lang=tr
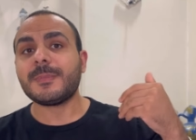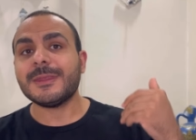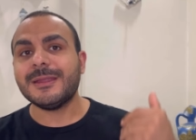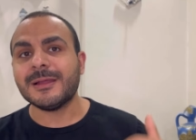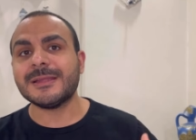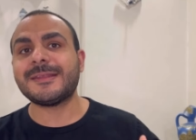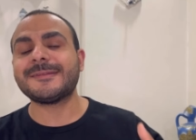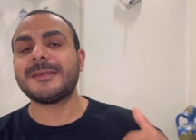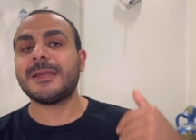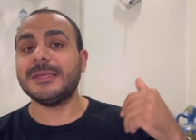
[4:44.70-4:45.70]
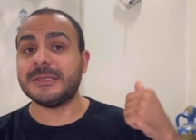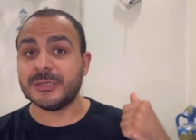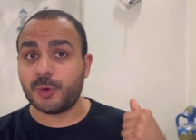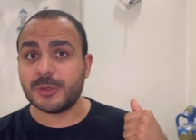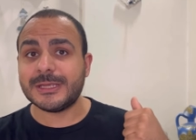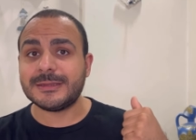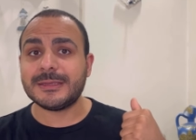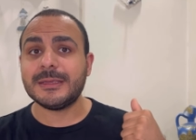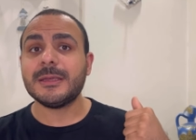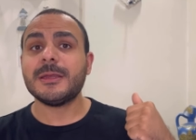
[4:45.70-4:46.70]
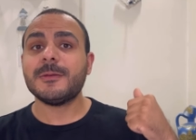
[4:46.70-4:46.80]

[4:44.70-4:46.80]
Galatasaray 2 gol yedi